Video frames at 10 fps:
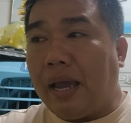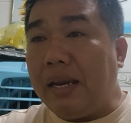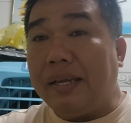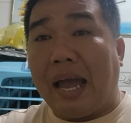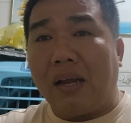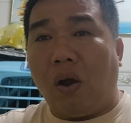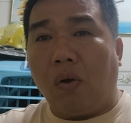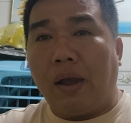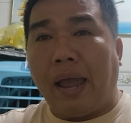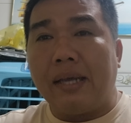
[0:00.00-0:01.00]
cái đi căng
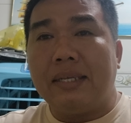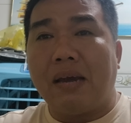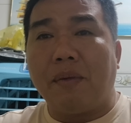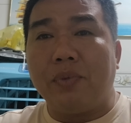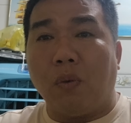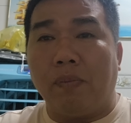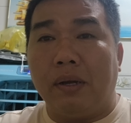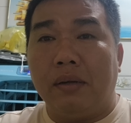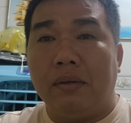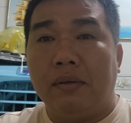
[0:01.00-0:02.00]
còn có hai ký sáu năm chục
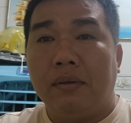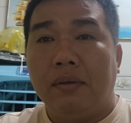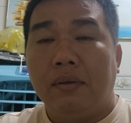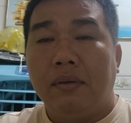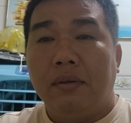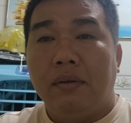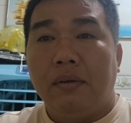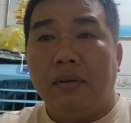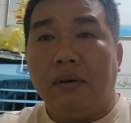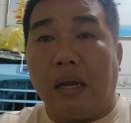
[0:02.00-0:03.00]

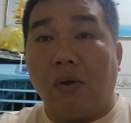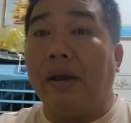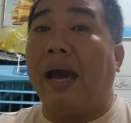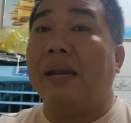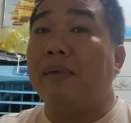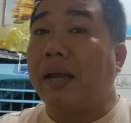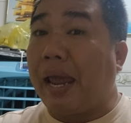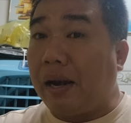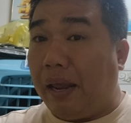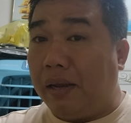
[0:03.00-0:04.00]
là con gà anh em đá
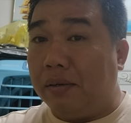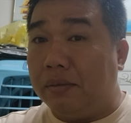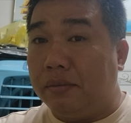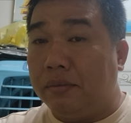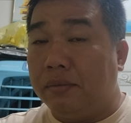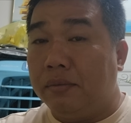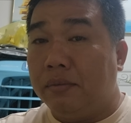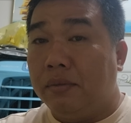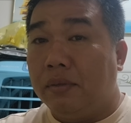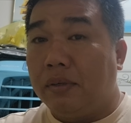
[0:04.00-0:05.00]
khác liền
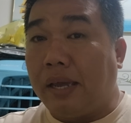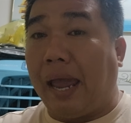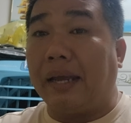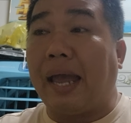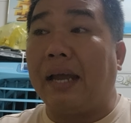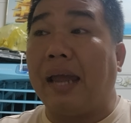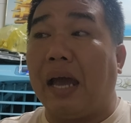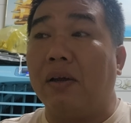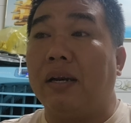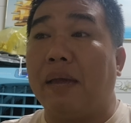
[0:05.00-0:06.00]
cái hàng căng
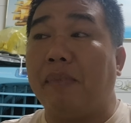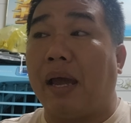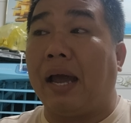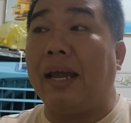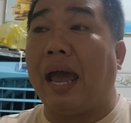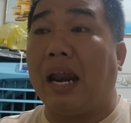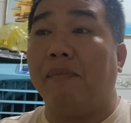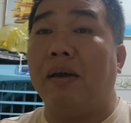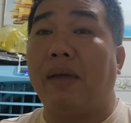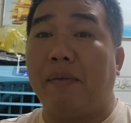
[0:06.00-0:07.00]
gà bên em hàng thả gà
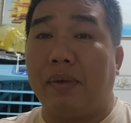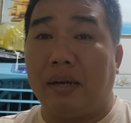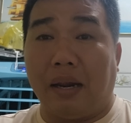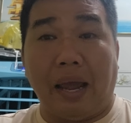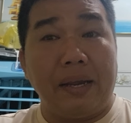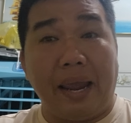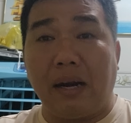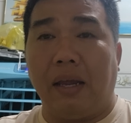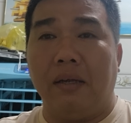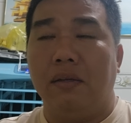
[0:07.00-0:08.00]
là bên em nó thấy
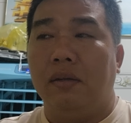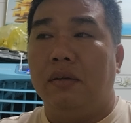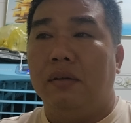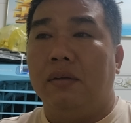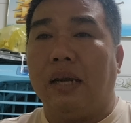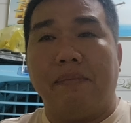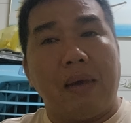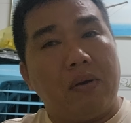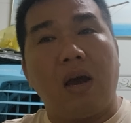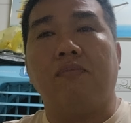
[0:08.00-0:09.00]
khác liền
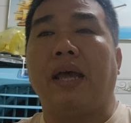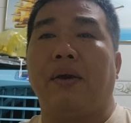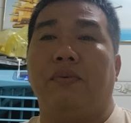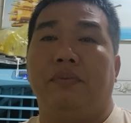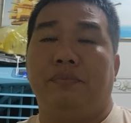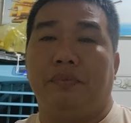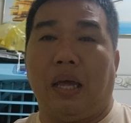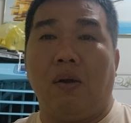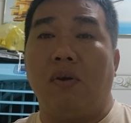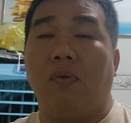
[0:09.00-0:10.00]
đảm bảo nó không theo
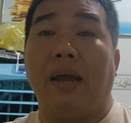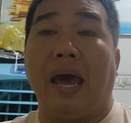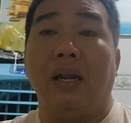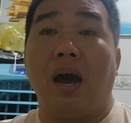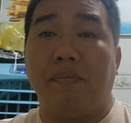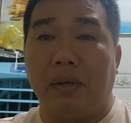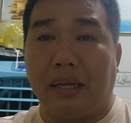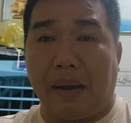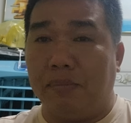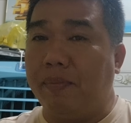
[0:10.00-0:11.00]
tại lúc đó con gà nó ốm mà
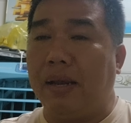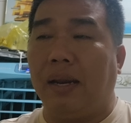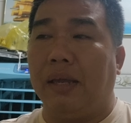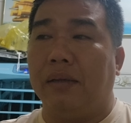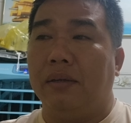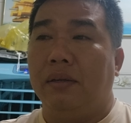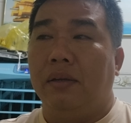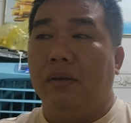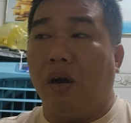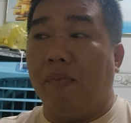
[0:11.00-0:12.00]
cầm nó biết liền
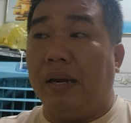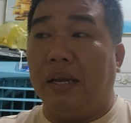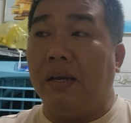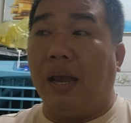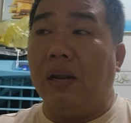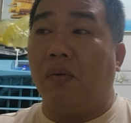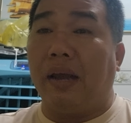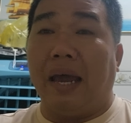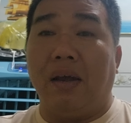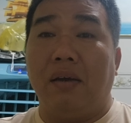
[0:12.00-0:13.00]
còn mình thì cứ nghĩ là con
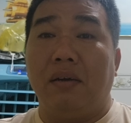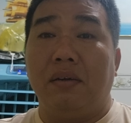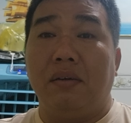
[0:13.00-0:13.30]
gà nó